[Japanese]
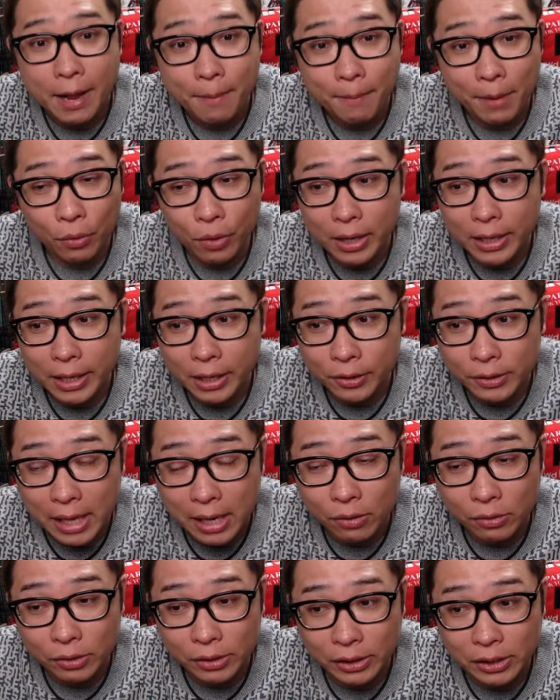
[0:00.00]
まあこの辺りを
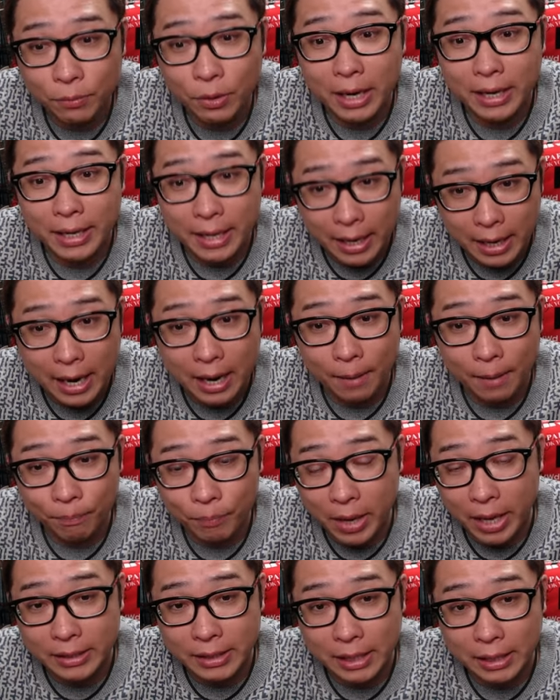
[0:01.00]
参考にしてもらいながら、
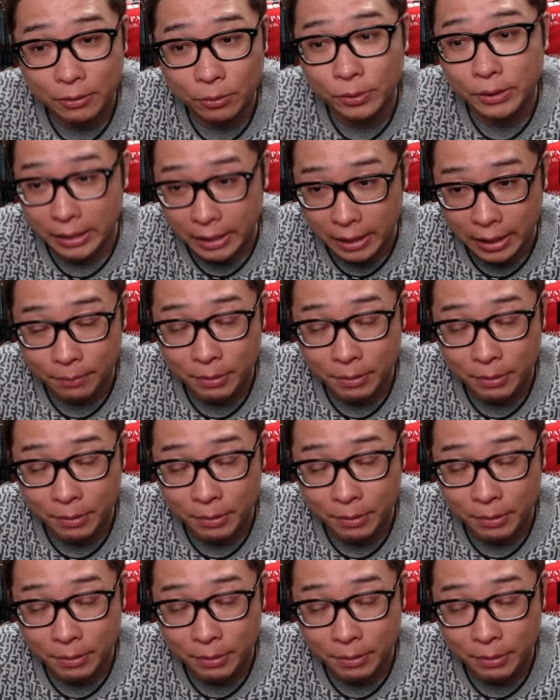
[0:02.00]
えー、チャート分析、